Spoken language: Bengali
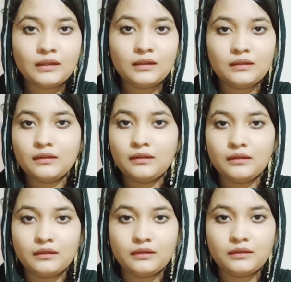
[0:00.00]
চয়েস
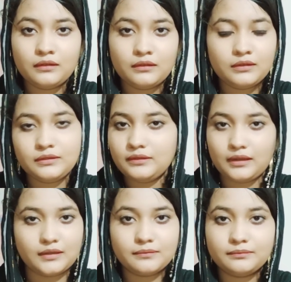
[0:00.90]
করা আছে না যে
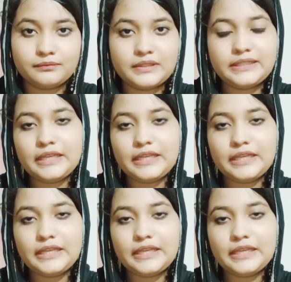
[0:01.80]
কোনো দেশের যে